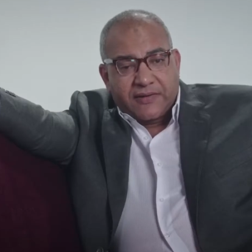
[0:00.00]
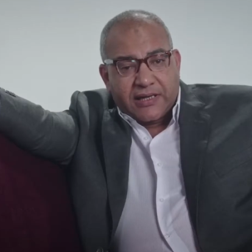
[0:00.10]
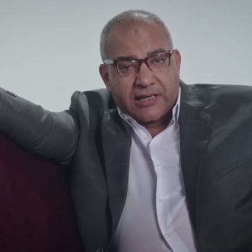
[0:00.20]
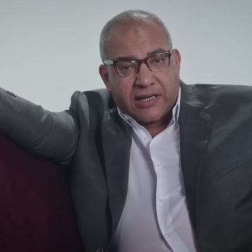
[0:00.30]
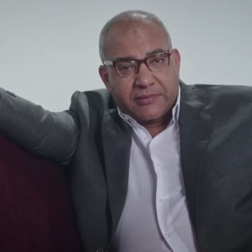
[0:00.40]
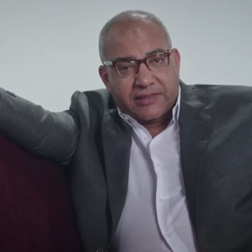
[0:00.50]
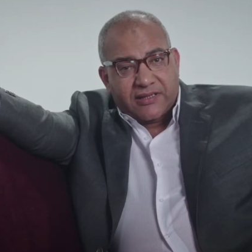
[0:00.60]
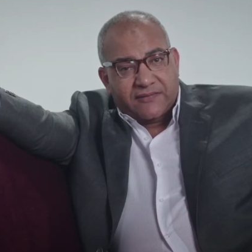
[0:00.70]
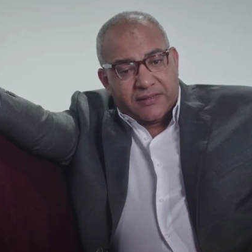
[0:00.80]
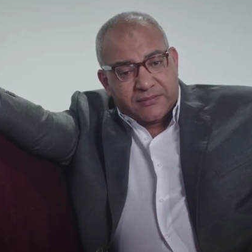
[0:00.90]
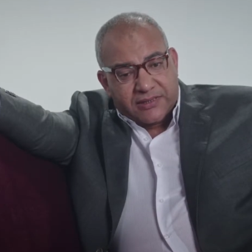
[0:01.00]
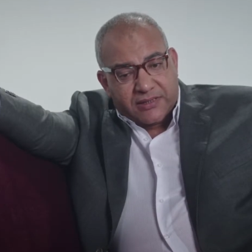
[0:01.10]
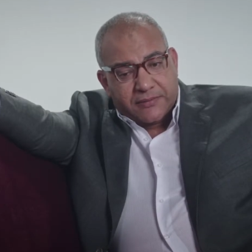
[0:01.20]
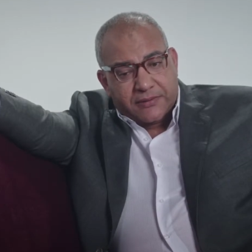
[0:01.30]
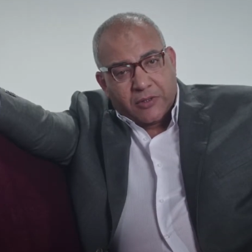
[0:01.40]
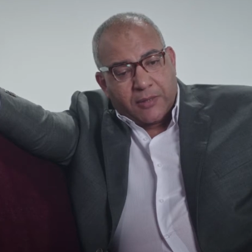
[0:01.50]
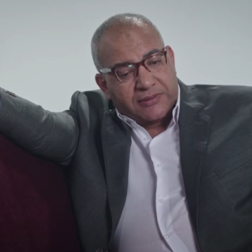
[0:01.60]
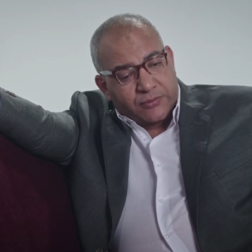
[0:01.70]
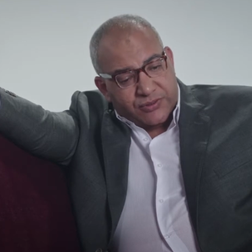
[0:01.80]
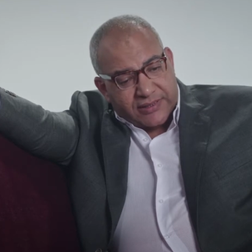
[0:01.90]
انا فعلا عملت افلام سينما
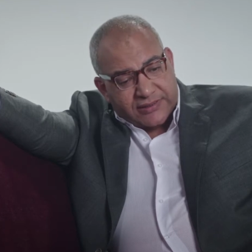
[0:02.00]
عملت